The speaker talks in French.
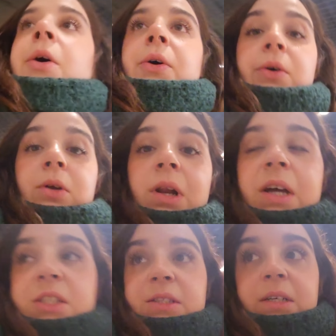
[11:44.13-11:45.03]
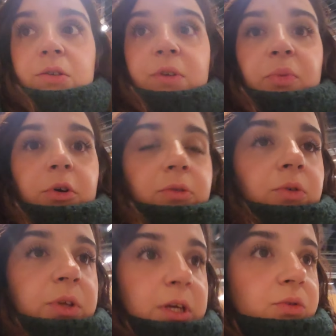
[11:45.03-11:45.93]
Euh, là, j'ai très envie de prendre le
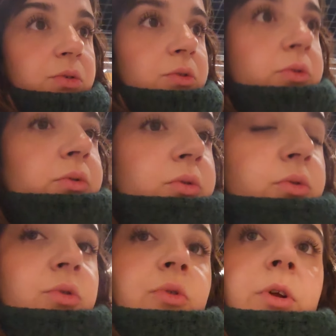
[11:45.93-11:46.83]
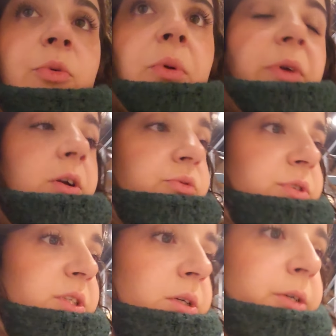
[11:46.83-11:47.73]
cadeau de euh, Noël pour ma mère, comme je
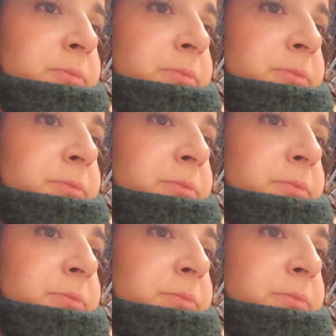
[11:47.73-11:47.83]
dis.